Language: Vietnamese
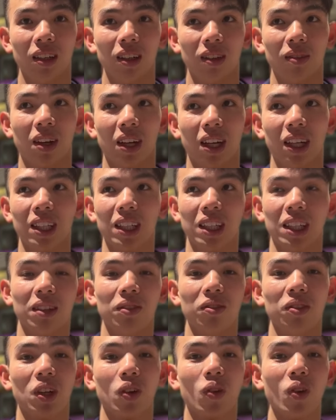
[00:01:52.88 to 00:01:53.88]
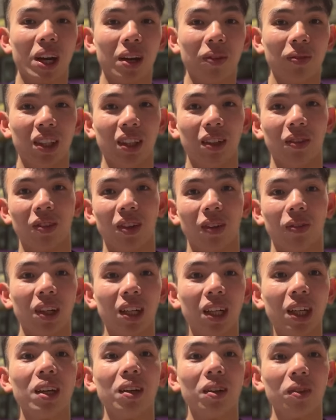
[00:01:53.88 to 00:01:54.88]
bạn ấy thì vượt qua em thì cũng
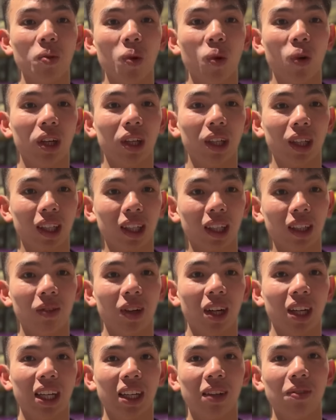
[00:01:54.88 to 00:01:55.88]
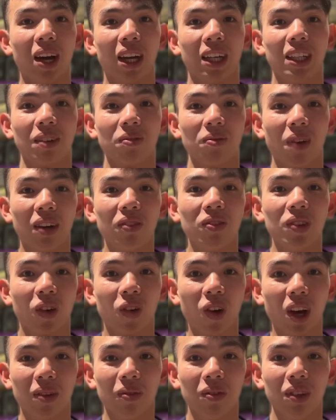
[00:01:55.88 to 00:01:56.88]
thấy rất là buồn khi mà để bạn Nhật Bản vượt
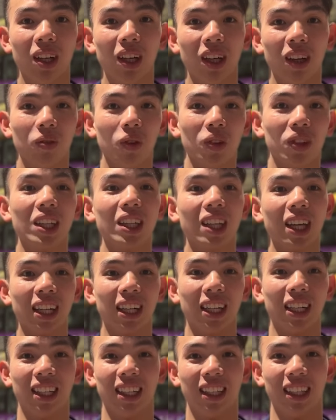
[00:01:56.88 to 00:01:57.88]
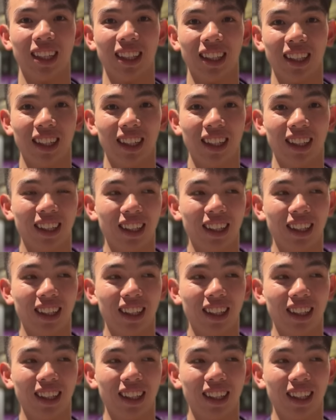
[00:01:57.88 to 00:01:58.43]
qua em một tích tắc dạ.